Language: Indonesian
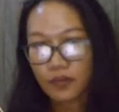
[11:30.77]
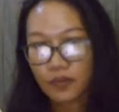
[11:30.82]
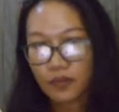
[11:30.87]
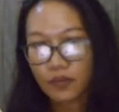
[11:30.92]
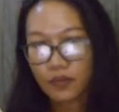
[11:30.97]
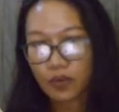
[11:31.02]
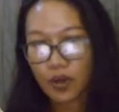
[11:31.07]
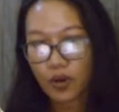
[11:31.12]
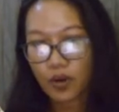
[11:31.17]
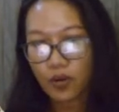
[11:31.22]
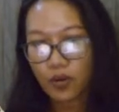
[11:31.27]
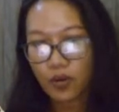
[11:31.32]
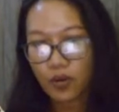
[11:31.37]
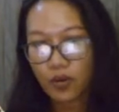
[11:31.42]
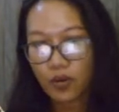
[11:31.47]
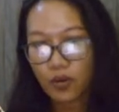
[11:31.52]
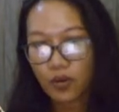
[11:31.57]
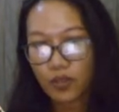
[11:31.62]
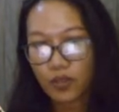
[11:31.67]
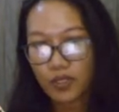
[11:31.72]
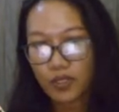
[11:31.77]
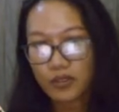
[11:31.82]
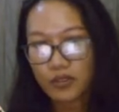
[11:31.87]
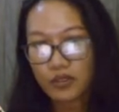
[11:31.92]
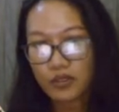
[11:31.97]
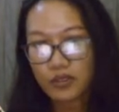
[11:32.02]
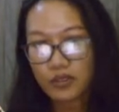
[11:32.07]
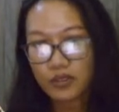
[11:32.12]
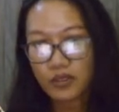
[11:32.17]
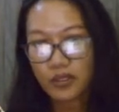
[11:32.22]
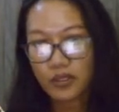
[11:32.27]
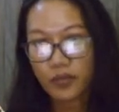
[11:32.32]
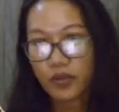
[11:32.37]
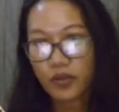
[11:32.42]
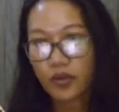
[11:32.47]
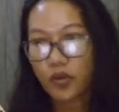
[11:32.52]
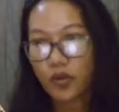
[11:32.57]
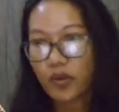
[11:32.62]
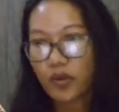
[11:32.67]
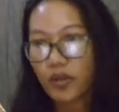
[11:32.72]
wow, nasi yang
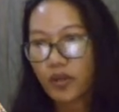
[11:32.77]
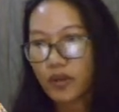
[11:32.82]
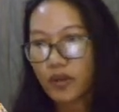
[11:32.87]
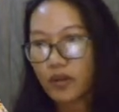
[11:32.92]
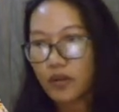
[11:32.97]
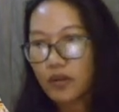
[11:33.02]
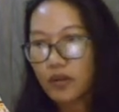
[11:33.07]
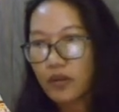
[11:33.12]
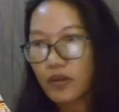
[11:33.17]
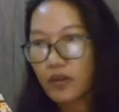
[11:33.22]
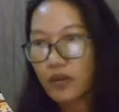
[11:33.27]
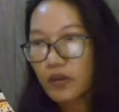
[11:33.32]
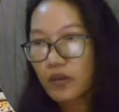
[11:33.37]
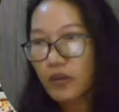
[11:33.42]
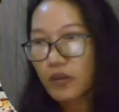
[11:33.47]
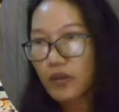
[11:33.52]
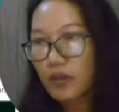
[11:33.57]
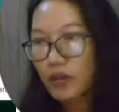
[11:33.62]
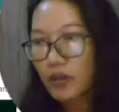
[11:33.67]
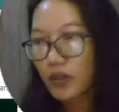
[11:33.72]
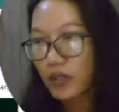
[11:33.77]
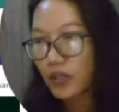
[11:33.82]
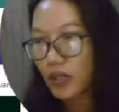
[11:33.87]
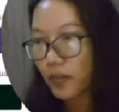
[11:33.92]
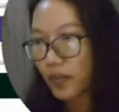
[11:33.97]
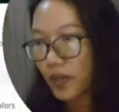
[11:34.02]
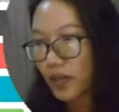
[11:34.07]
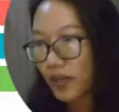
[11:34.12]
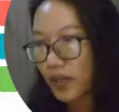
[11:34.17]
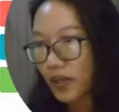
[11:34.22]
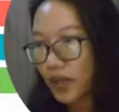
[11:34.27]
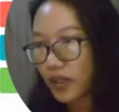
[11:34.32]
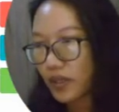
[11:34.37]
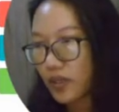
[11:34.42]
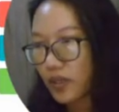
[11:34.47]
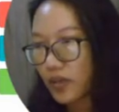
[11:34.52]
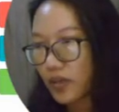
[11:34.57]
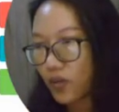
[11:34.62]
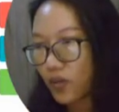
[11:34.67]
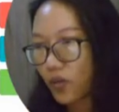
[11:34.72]
menggoda ini apakah
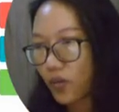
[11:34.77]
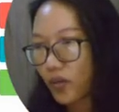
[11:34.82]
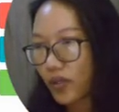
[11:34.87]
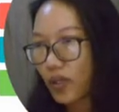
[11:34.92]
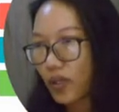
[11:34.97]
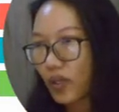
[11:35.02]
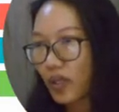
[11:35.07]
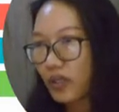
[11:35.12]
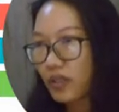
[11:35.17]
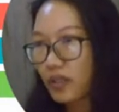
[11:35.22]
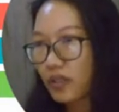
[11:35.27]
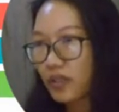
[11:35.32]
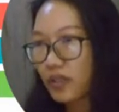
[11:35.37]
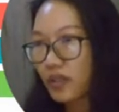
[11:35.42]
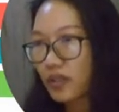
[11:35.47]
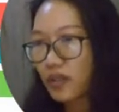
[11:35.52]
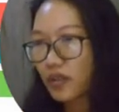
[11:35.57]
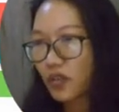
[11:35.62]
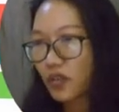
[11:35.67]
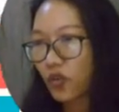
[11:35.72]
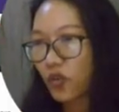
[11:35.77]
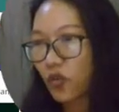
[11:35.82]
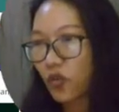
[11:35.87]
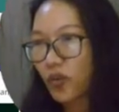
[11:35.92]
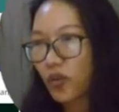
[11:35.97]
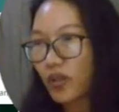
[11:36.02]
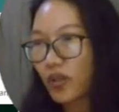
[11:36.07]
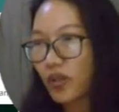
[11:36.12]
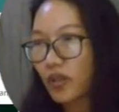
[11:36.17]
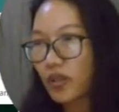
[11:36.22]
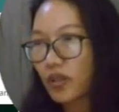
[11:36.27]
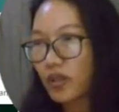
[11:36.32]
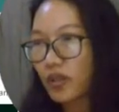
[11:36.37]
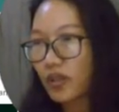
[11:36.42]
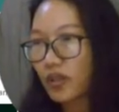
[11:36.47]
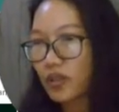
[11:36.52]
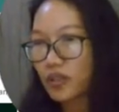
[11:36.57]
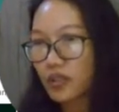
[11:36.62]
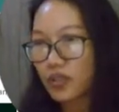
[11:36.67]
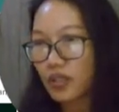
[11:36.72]
ada dokumen colornya dokumen
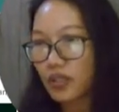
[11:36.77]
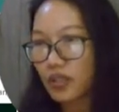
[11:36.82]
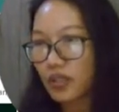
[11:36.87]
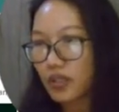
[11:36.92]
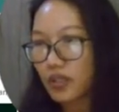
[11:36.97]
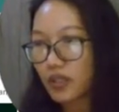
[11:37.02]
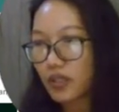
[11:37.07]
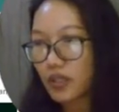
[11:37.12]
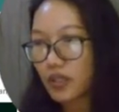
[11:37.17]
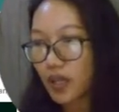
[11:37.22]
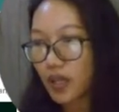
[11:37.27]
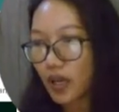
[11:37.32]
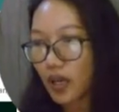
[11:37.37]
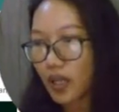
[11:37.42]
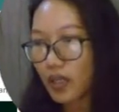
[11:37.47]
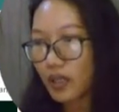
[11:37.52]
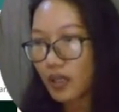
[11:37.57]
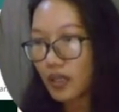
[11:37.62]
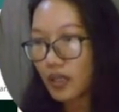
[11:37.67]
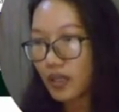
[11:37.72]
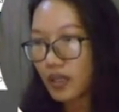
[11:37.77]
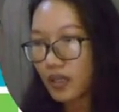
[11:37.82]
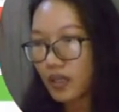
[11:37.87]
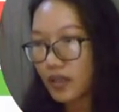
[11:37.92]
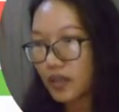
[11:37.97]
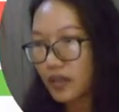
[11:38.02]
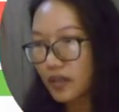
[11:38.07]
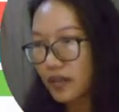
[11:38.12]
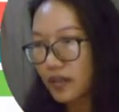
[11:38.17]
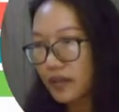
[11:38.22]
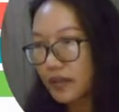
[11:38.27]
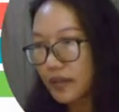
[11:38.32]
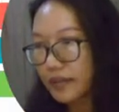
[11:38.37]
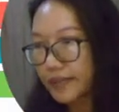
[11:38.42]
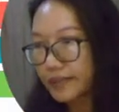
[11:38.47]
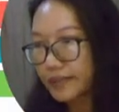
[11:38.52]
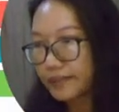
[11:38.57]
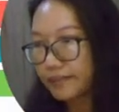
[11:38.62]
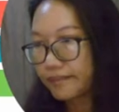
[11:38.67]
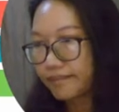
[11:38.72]
colornya ternyata tidak ada
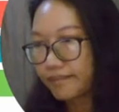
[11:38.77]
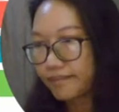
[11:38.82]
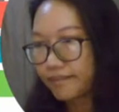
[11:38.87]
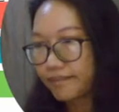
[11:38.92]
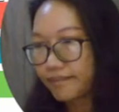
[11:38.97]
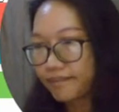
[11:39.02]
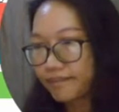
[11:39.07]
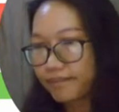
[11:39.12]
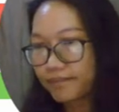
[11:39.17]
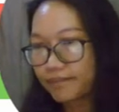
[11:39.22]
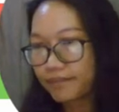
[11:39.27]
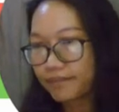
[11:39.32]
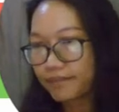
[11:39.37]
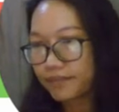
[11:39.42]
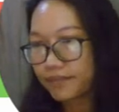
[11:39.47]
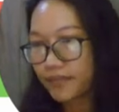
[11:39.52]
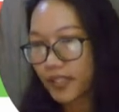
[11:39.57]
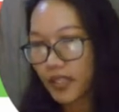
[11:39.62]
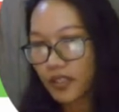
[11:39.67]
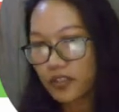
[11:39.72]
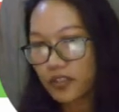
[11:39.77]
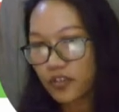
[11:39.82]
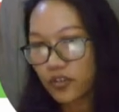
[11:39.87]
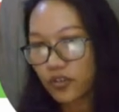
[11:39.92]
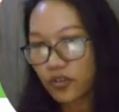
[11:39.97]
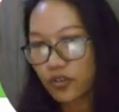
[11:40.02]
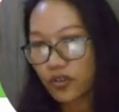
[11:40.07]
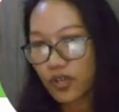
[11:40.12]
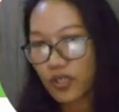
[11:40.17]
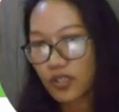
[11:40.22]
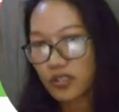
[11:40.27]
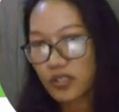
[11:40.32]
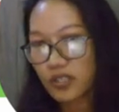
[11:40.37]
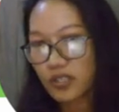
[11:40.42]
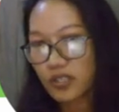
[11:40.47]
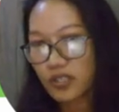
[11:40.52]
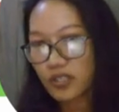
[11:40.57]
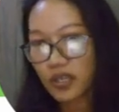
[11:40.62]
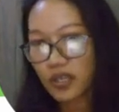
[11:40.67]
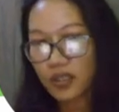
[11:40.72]
hmm, nah ini contoh aja
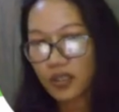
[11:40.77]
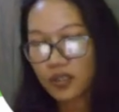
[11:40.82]
ini kan